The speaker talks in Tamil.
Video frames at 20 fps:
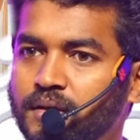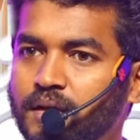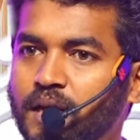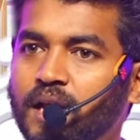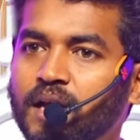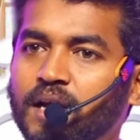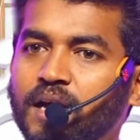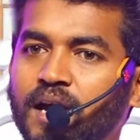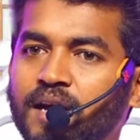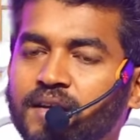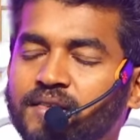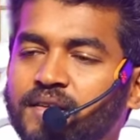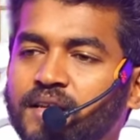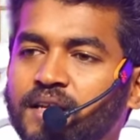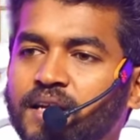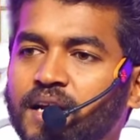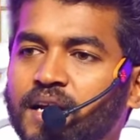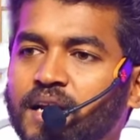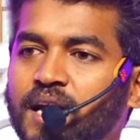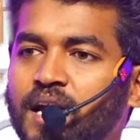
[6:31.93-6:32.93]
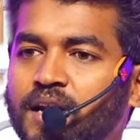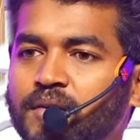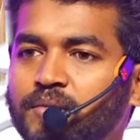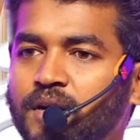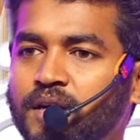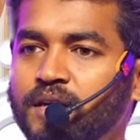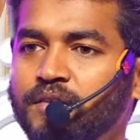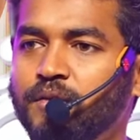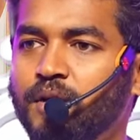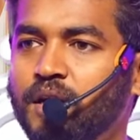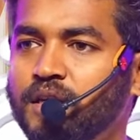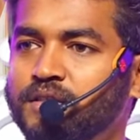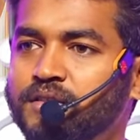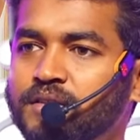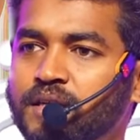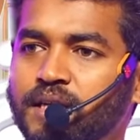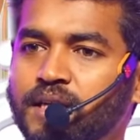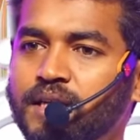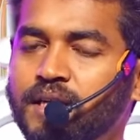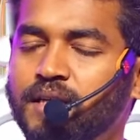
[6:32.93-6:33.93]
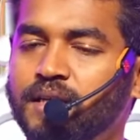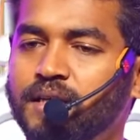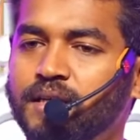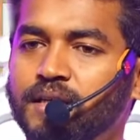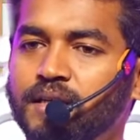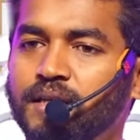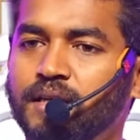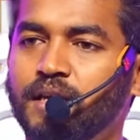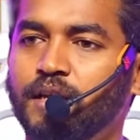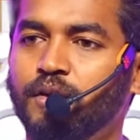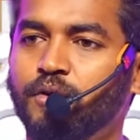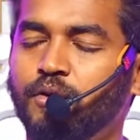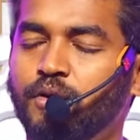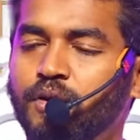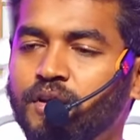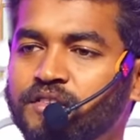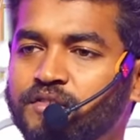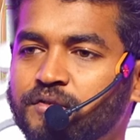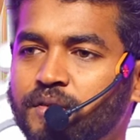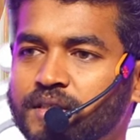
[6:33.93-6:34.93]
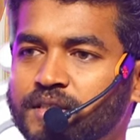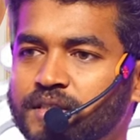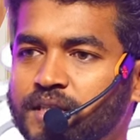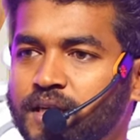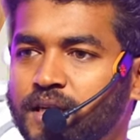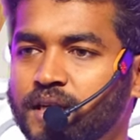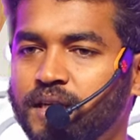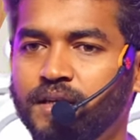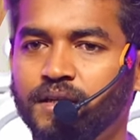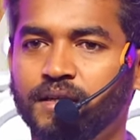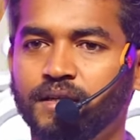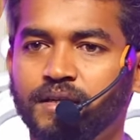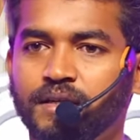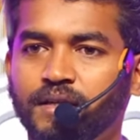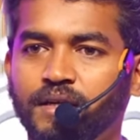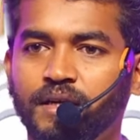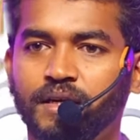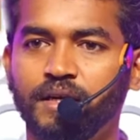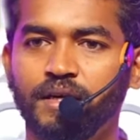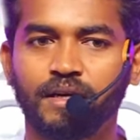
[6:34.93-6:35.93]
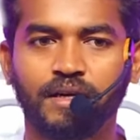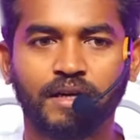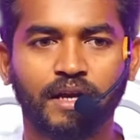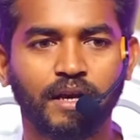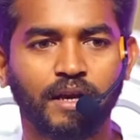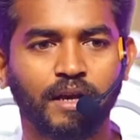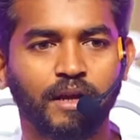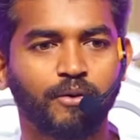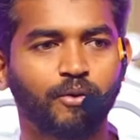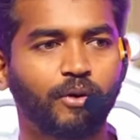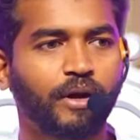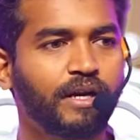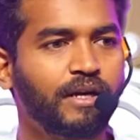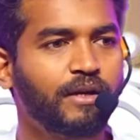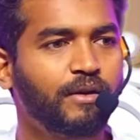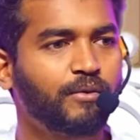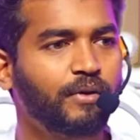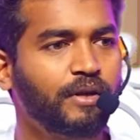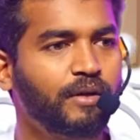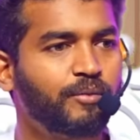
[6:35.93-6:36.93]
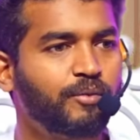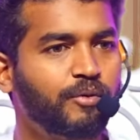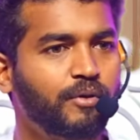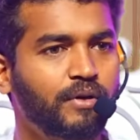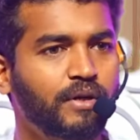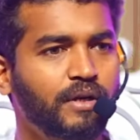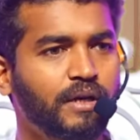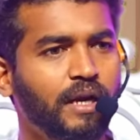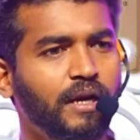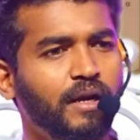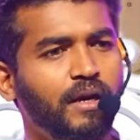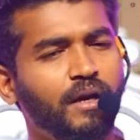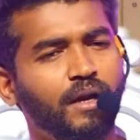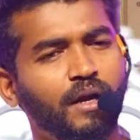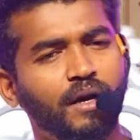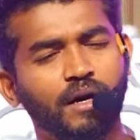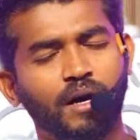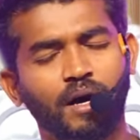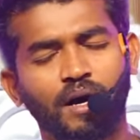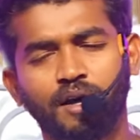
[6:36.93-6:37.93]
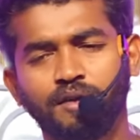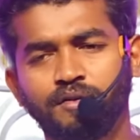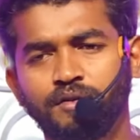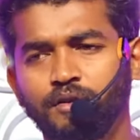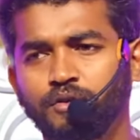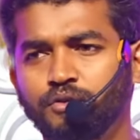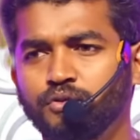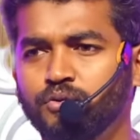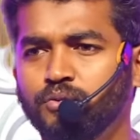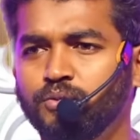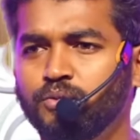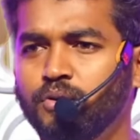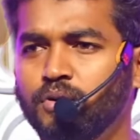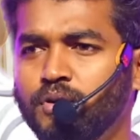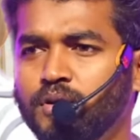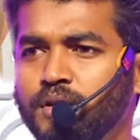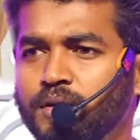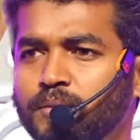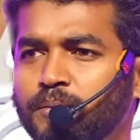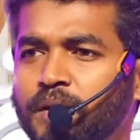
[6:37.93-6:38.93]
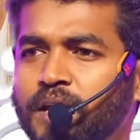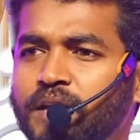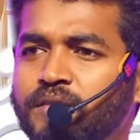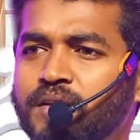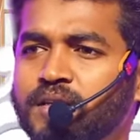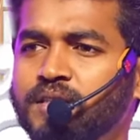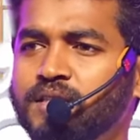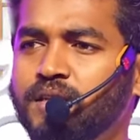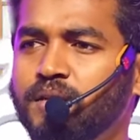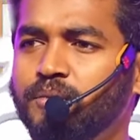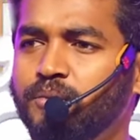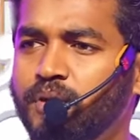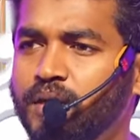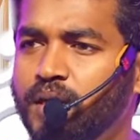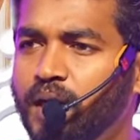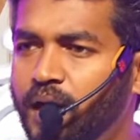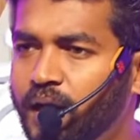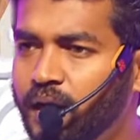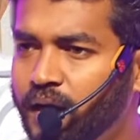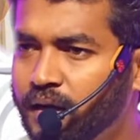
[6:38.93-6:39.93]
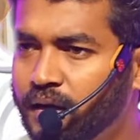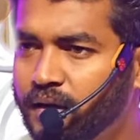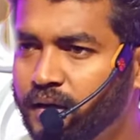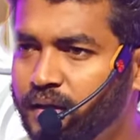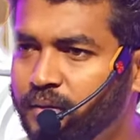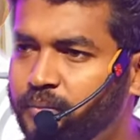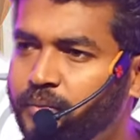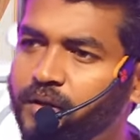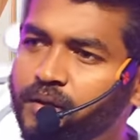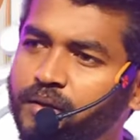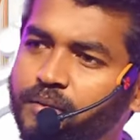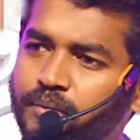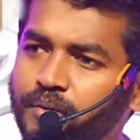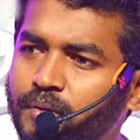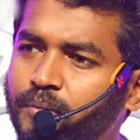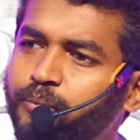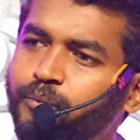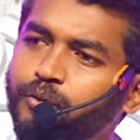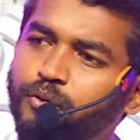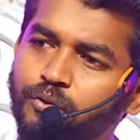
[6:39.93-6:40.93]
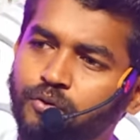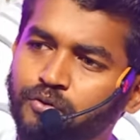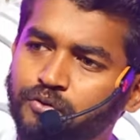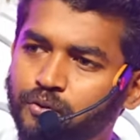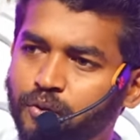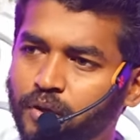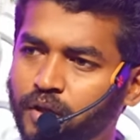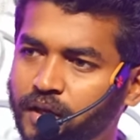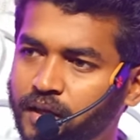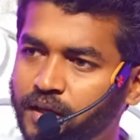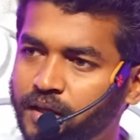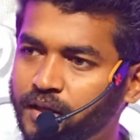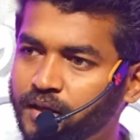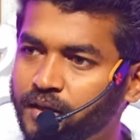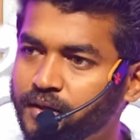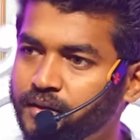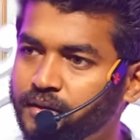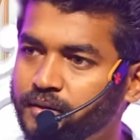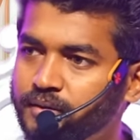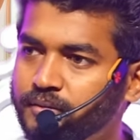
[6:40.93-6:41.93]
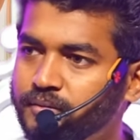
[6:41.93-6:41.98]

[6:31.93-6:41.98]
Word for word: நல்ல காஸ்ட்லியான அரமானி வாட்சும் கட்டிட்டு இல்லை ரோலக்ஸ் வாட்ச் கட்டிட்டு இல்லை நல்லா ஒயிட் அண்ட் ஒயிட் போட்டு நல்ல காஸ்ட்லி ஷூ போட்டு ப்ரைவேட் ஜெட்டில் போயிட்டா நீங்கள் பெரிய பியூர் சோலா நீங்கள்